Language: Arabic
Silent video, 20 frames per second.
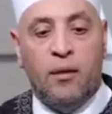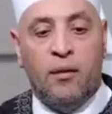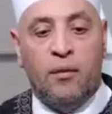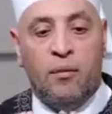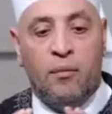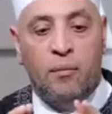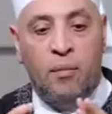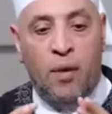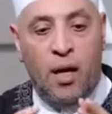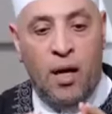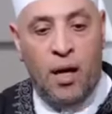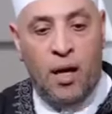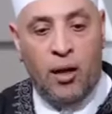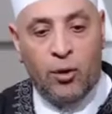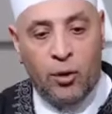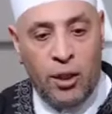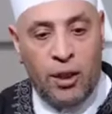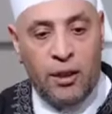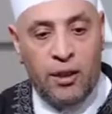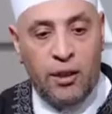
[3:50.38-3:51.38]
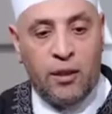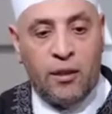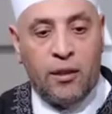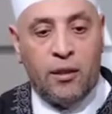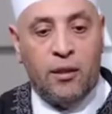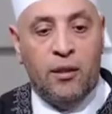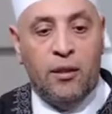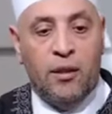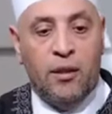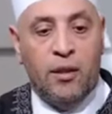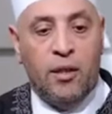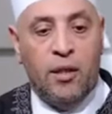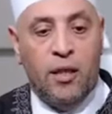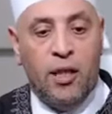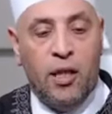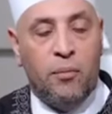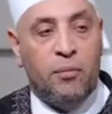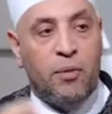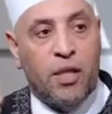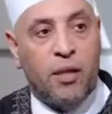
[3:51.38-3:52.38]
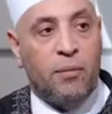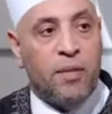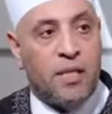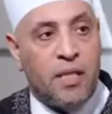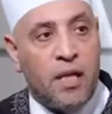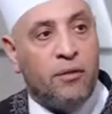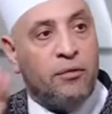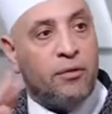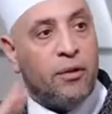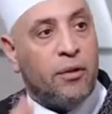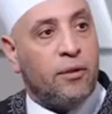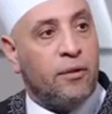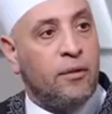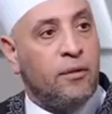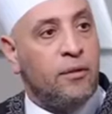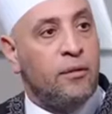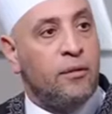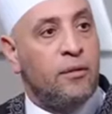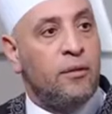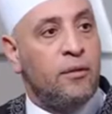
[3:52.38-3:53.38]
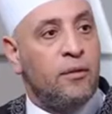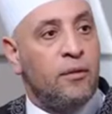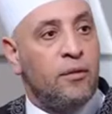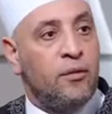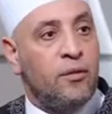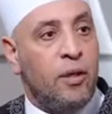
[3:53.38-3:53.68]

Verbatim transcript: مع حضرتك ابنك مسافر مم.